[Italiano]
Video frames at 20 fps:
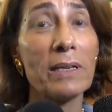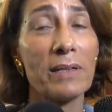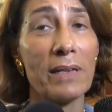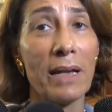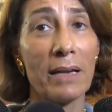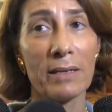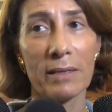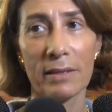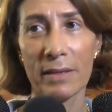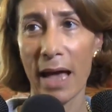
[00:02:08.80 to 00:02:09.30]

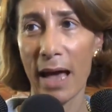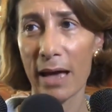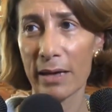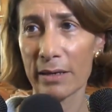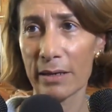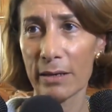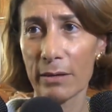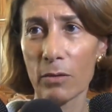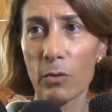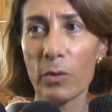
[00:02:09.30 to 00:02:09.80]

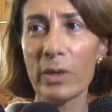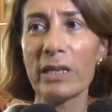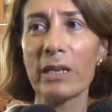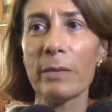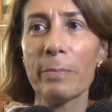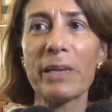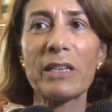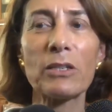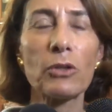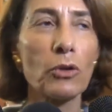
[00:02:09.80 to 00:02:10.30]
sanitari, quindi
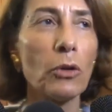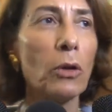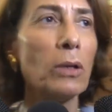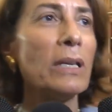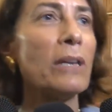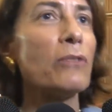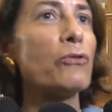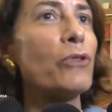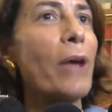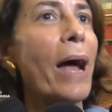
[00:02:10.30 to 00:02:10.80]

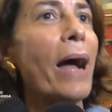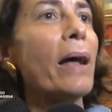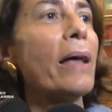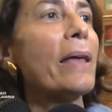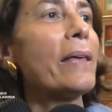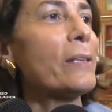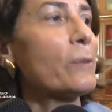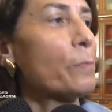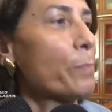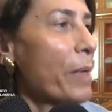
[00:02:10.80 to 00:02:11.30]
persone già
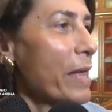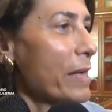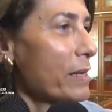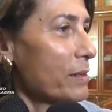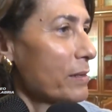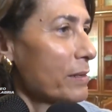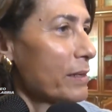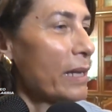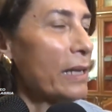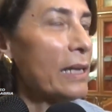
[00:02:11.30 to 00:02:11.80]

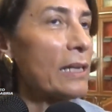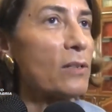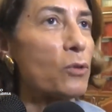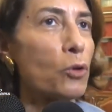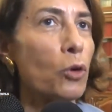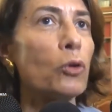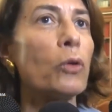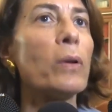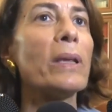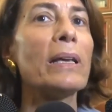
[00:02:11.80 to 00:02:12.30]
esperte che
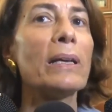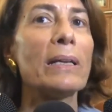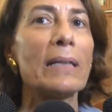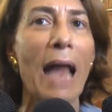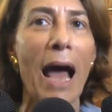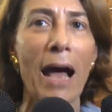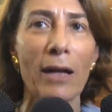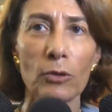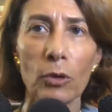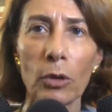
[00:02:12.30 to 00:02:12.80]
sono in
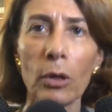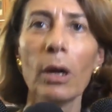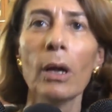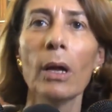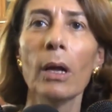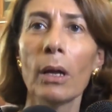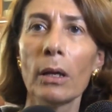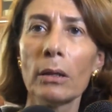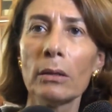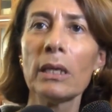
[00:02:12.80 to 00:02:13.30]
grado
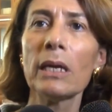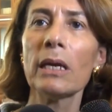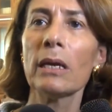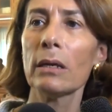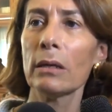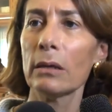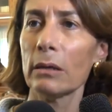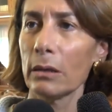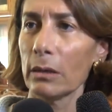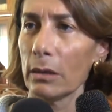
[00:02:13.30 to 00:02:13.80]

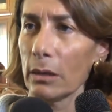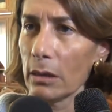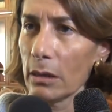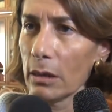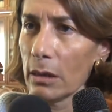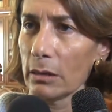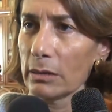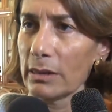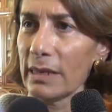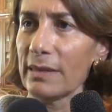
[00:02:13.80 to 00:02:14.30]
di,
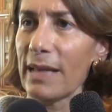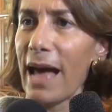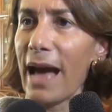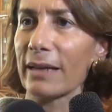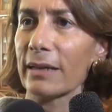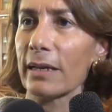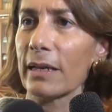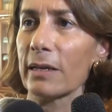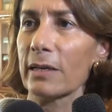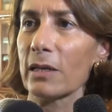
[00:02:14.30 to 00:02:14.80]
eh, di
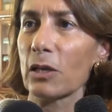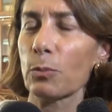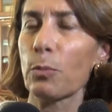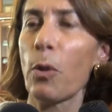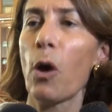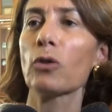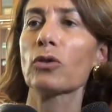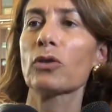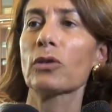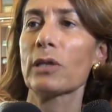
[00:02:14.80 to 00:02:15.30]
dare
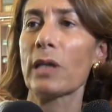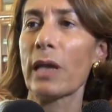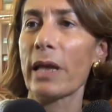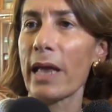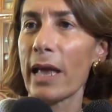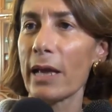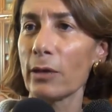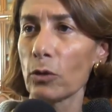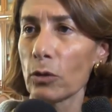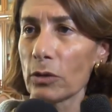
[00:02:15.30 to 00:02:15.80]

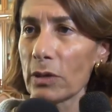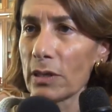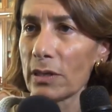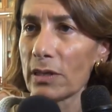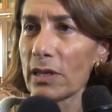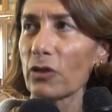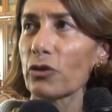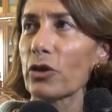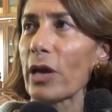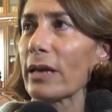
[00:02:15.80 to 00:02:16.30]
risposte e
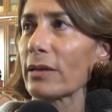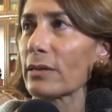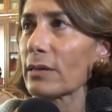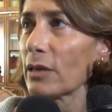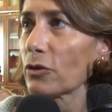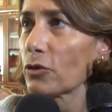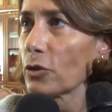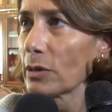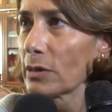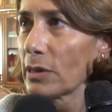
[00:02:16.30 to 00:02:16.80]
notizie certe
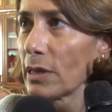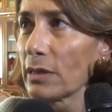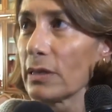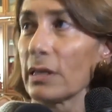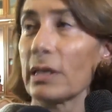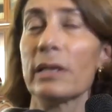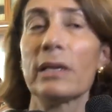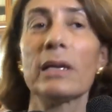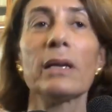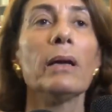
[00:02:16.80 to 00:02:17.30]
ai
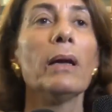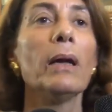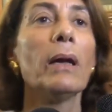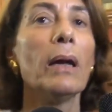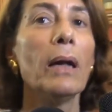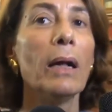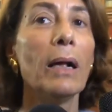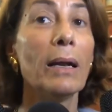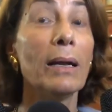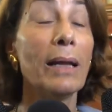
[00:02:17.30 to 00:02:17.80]
cittadini.
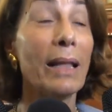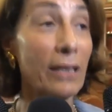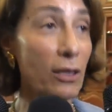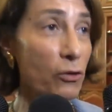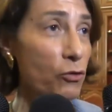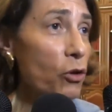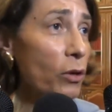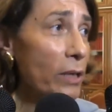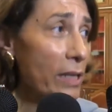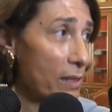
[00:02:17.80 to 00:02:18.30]
La
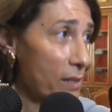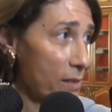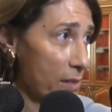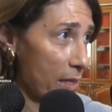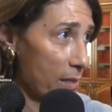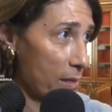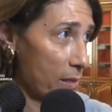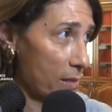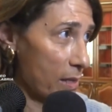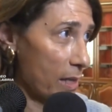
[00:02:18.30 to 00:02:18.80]
Regione
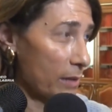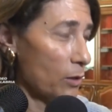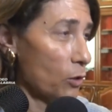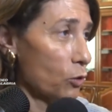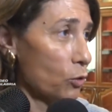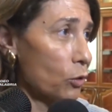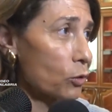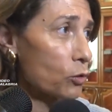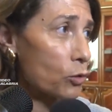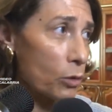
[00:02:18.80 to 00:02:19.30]
stessa nel
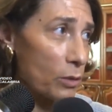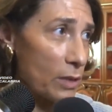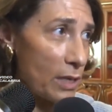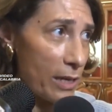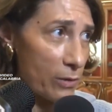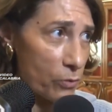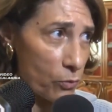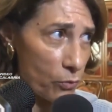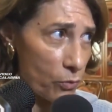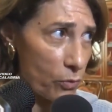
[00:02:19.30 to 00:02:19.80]
corso
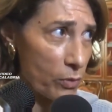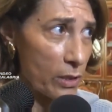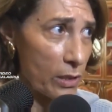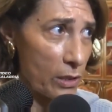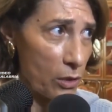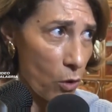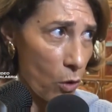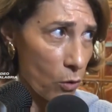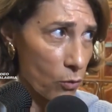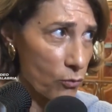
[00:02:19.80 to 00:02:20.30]
della riunione
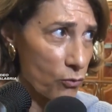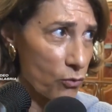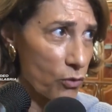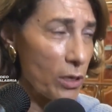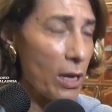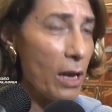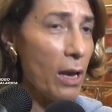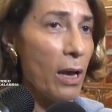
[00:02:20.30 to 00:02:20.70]
di oggi